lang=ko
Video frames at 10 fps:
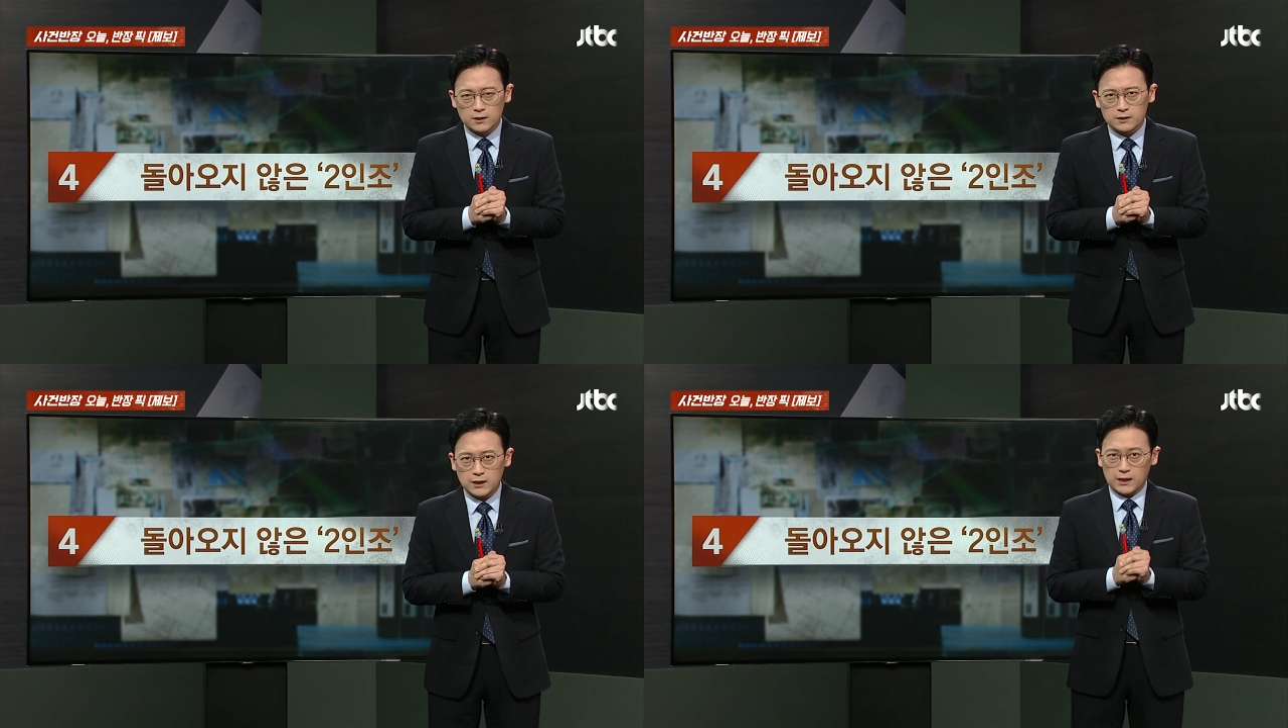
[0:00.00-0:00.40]

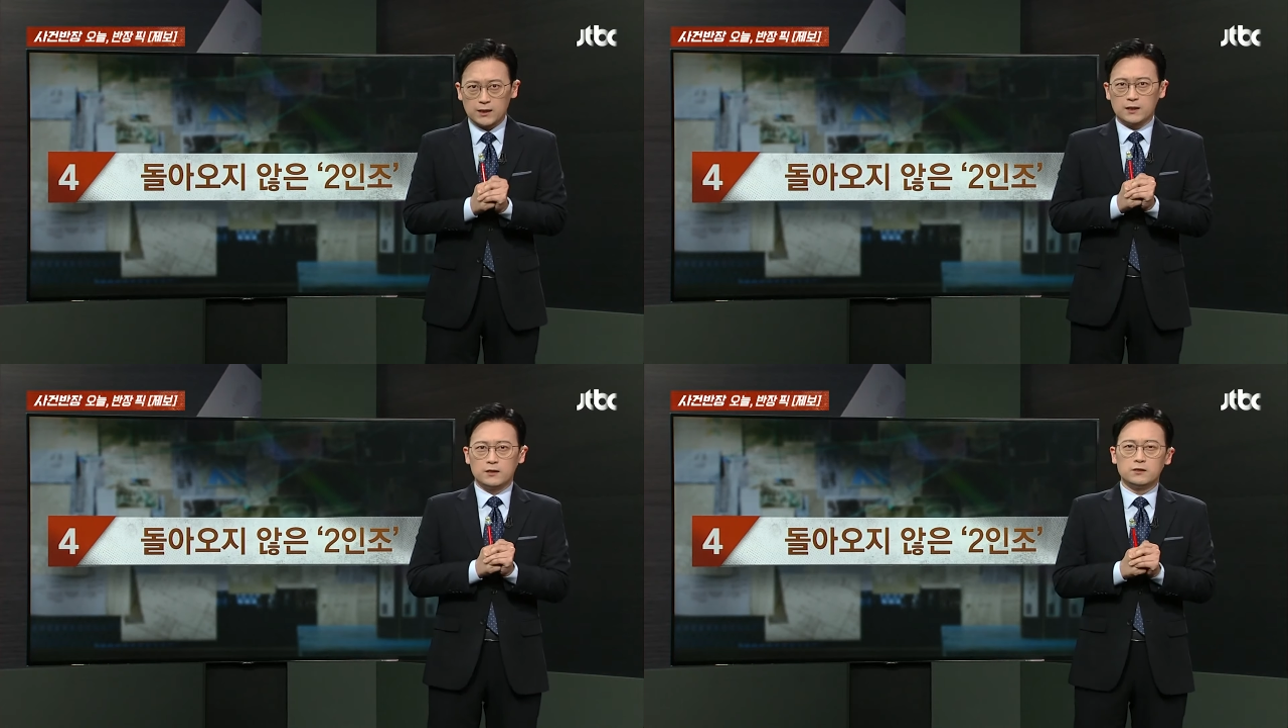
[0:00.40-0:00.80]
자
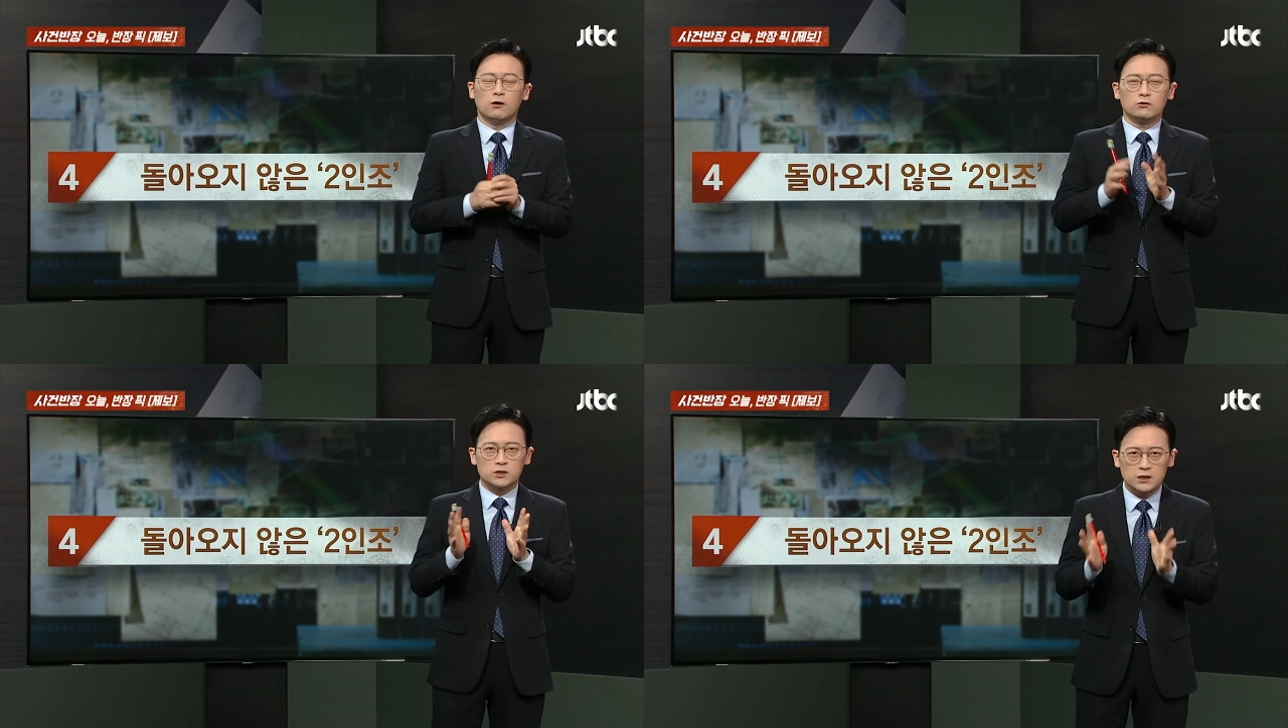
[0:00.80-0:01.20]

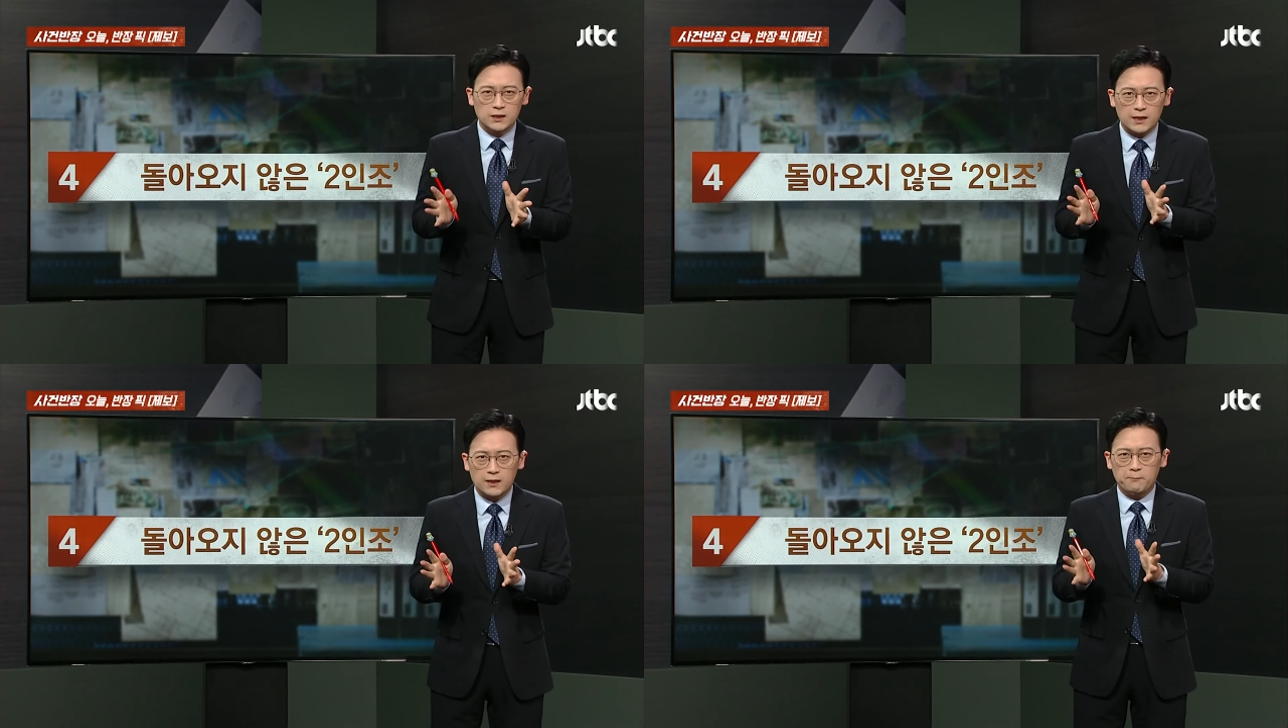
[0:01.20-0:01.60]

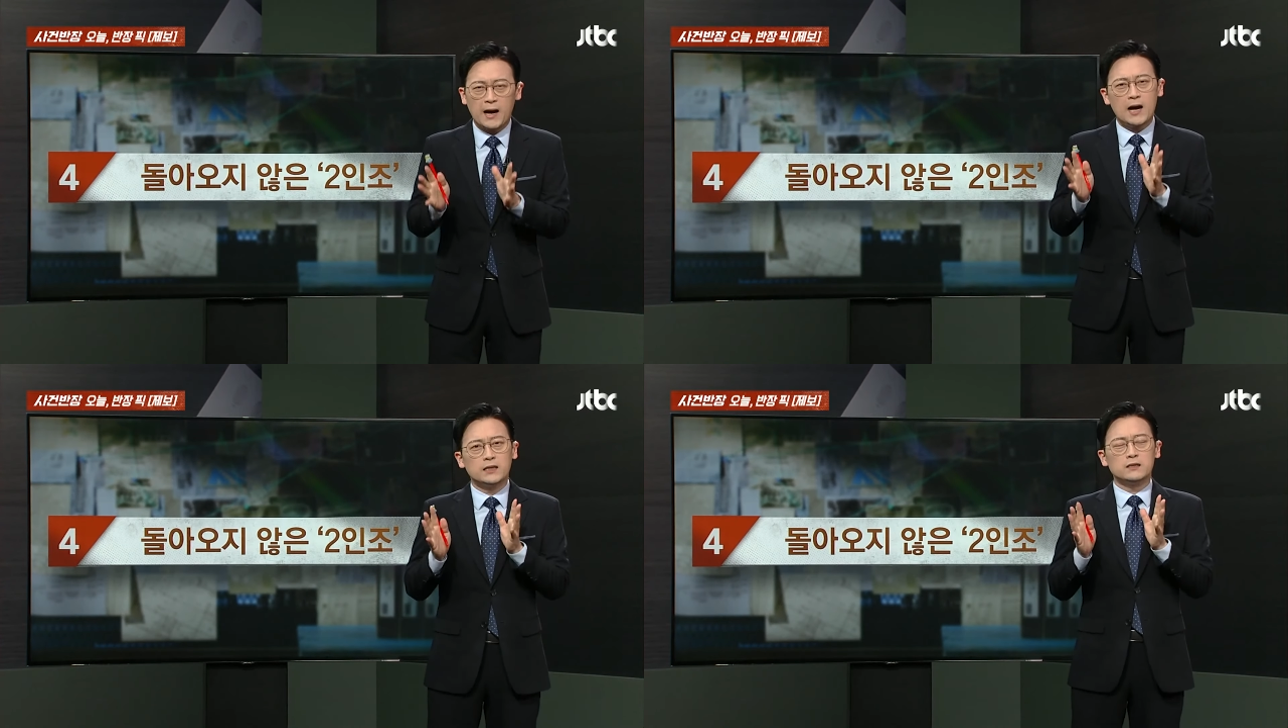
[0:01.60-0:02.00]
역시나
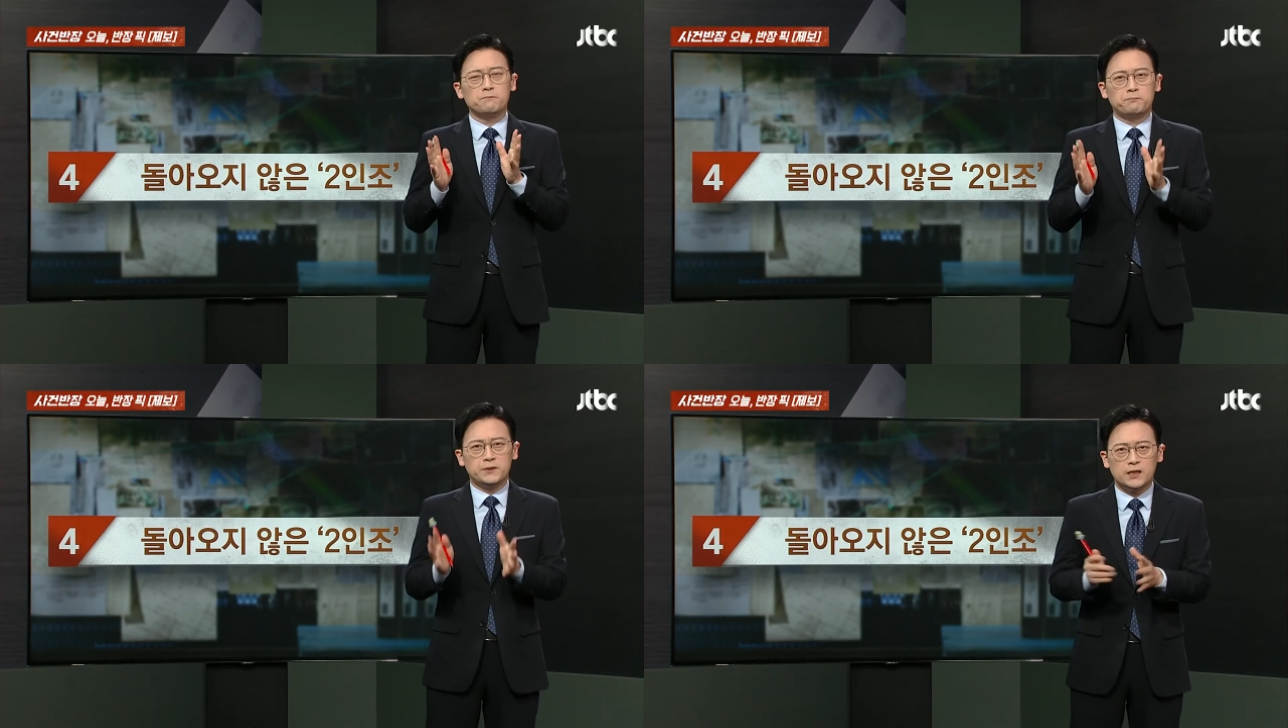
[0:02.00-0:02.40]
많은
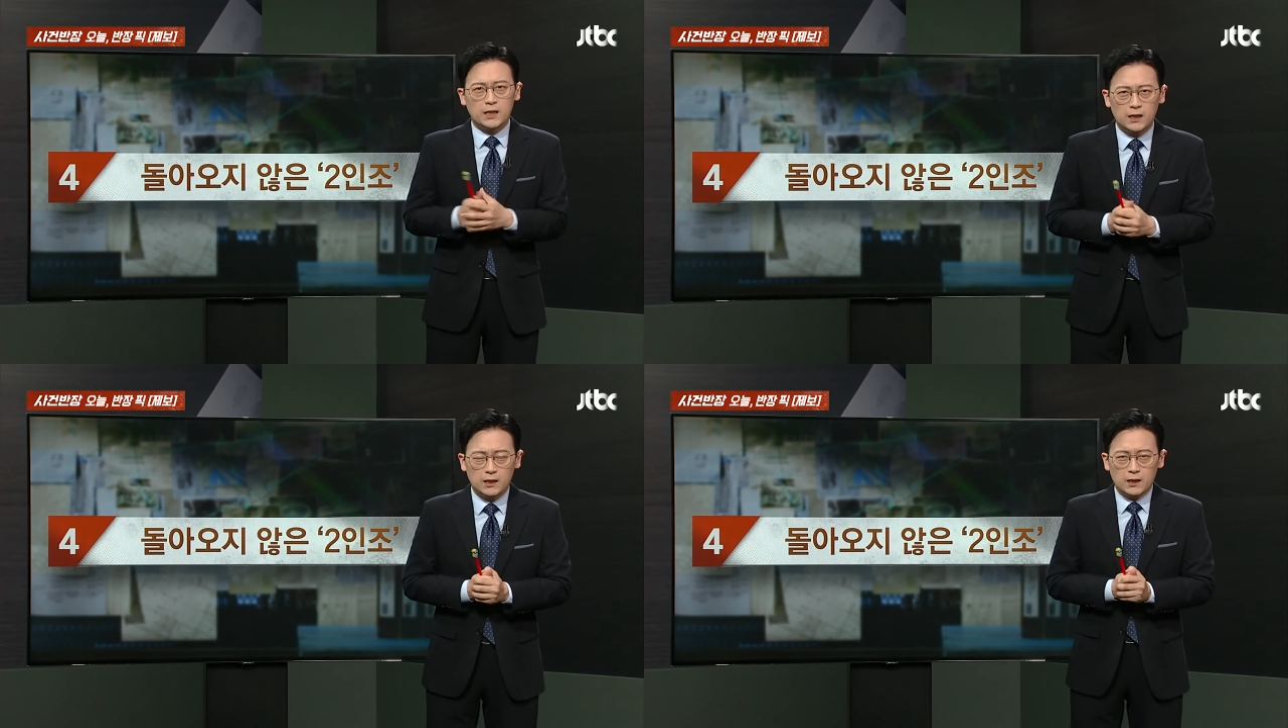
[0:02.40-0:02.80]

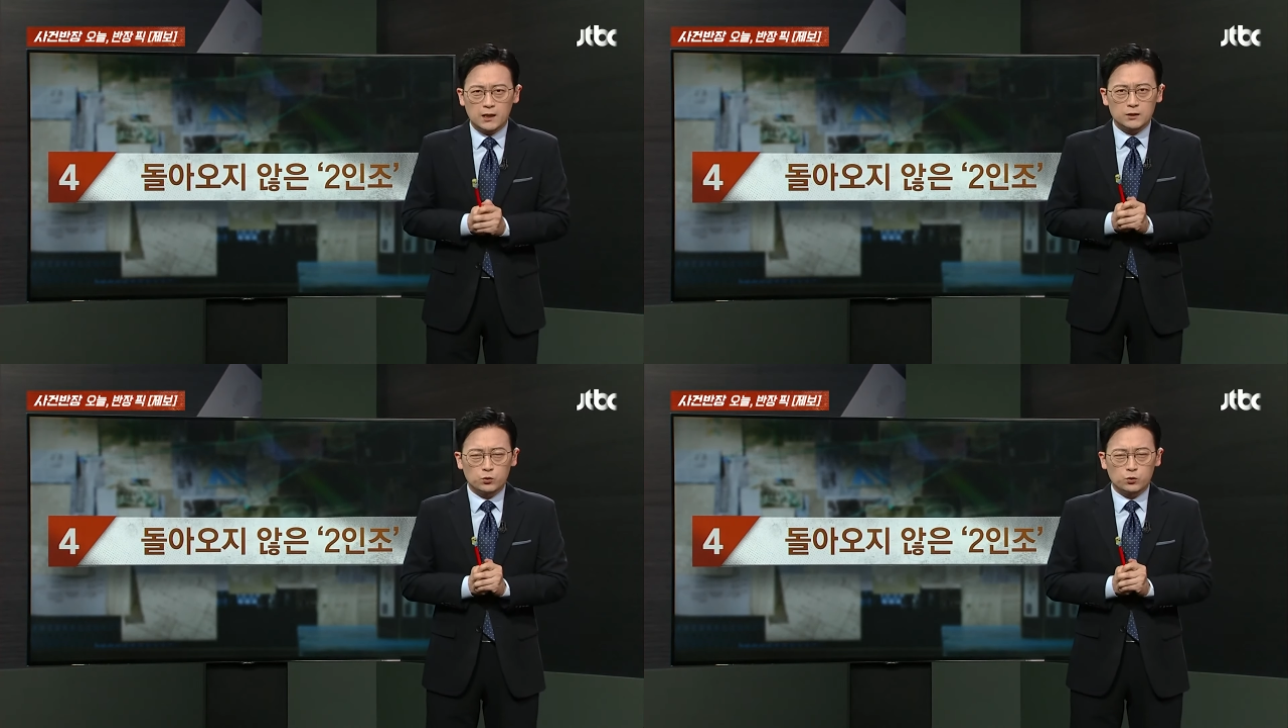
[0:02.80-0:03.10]
피해 어,